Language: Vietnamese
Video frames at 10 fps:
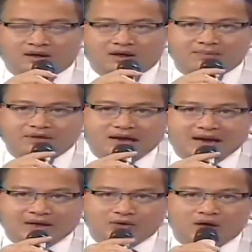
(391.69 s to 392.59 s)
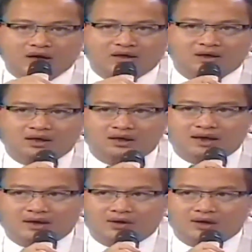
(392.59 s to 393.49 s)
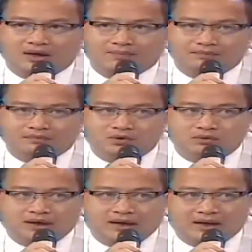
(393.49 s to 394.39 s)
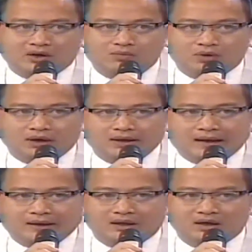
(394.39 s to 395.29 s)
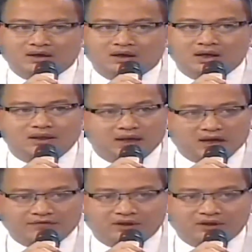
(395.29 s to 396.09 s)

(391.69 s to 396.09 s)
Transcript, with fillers: Cái điểm thứ hai thuận lợi nữa là đó là chúng ta đã có một cái hạ tầng internet,